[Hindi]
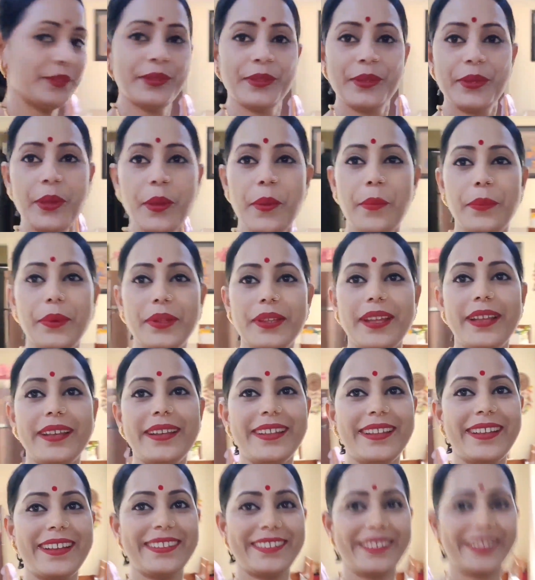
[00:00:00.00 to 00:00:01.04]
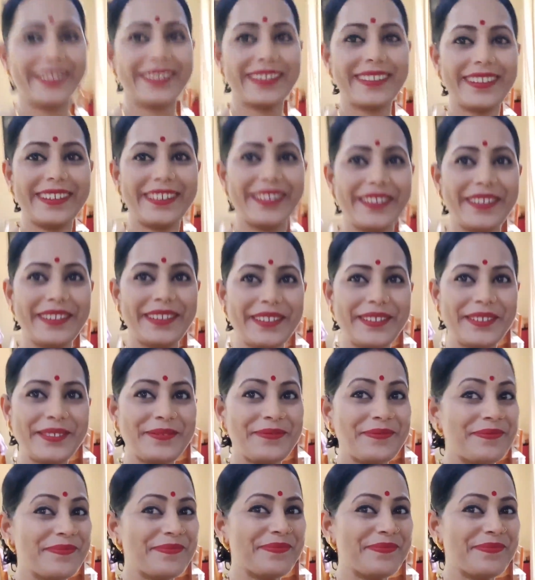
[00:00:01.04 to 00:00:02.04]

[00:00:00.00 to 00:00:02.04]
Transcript: हूँ पता नहीं कैसा लग रहा है